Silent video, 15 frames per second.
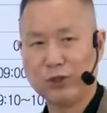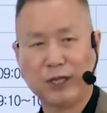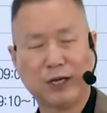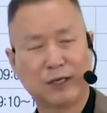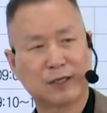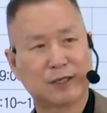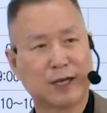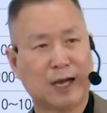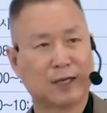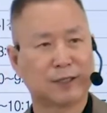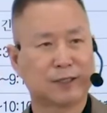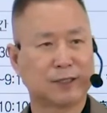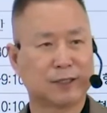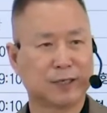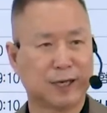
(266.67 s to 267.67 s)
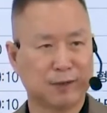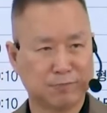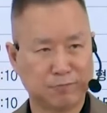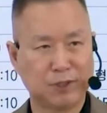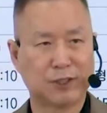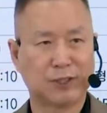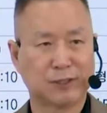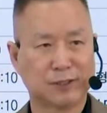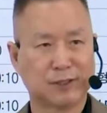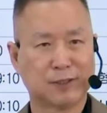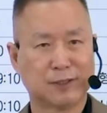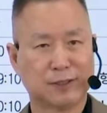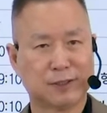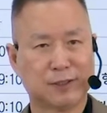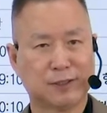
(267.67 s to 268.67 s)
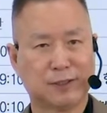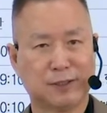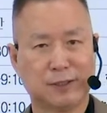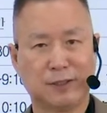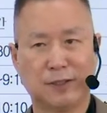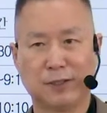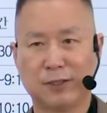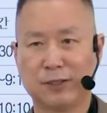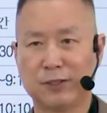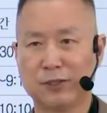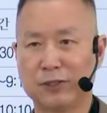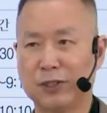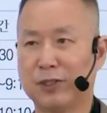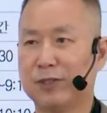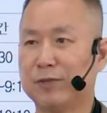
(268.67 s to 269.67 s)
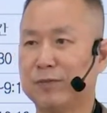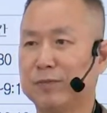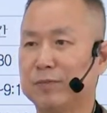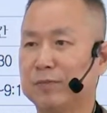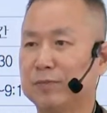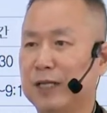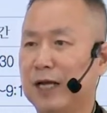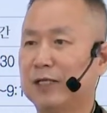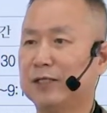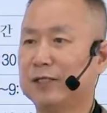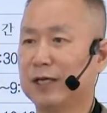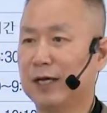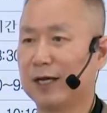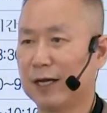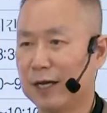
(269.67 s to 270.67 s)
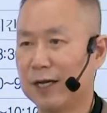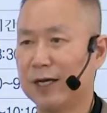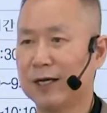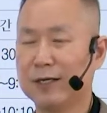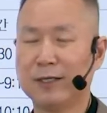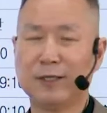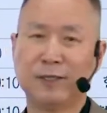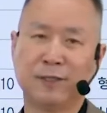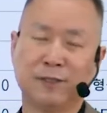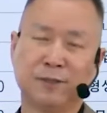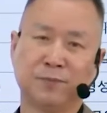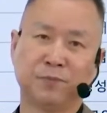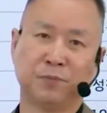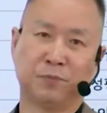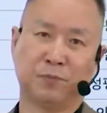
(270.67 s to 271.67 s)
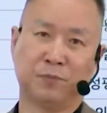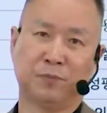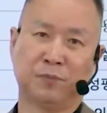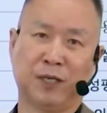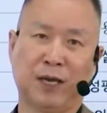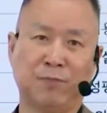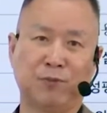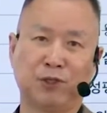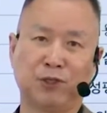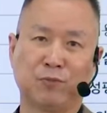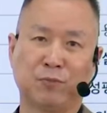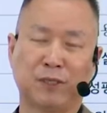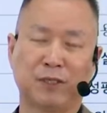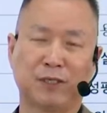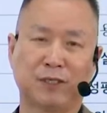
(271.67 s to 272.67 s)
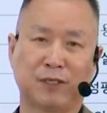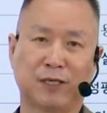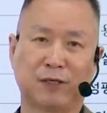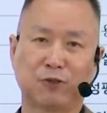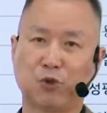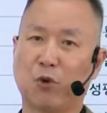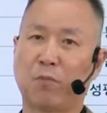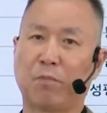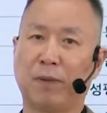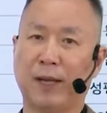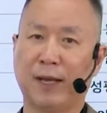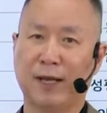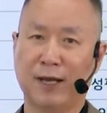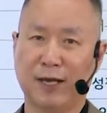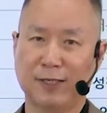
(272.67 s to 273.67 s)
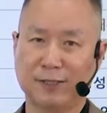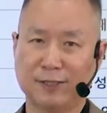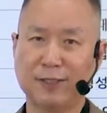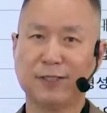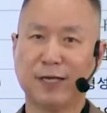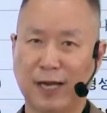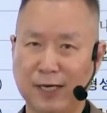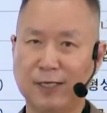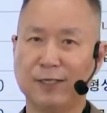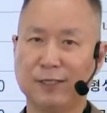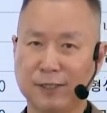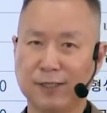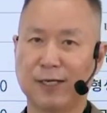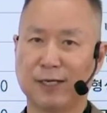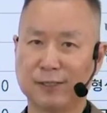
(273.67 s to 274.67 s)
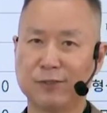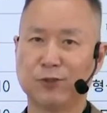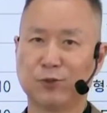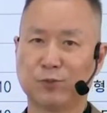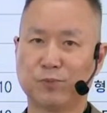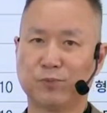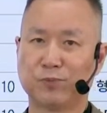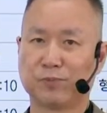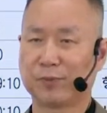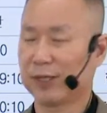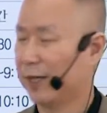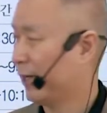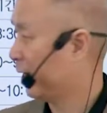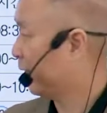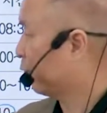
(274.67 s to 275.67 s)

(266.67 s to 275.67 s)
될 것 같기는 합니다. 어, 시험 날짜가 음, 아무래도 뭐 그렇게 촉박하지는 않으니까요. 예,